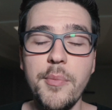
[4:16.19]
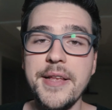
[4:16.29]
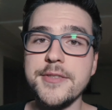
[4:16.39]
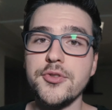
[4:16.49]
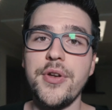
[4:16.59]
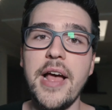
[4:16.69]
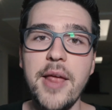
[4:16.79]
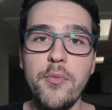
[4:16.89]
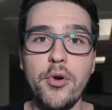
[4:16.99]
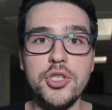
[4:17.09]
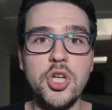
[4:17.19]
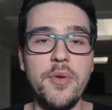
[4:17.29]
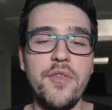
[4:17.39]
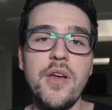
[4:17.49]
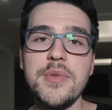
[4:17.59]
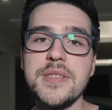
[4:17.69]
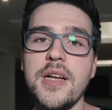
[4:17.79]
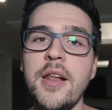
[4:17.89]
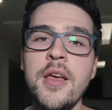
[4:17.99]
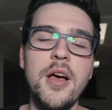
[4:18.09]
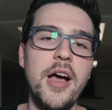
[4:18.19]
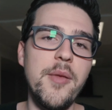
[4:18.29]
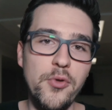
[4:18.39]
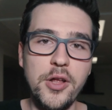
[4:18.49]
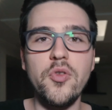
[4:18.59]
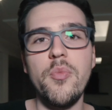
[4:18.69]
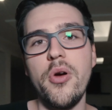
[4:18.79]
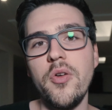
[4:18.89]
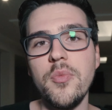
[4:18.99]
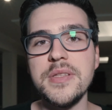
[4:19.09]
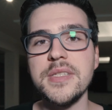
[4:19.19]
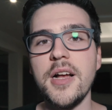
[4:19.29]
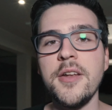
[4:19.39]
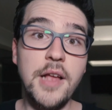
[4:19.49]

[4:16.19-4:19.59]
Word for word: Damit hast du schon einen Monat Shopify bezahlt, einen Monat Oberlo bezahlt.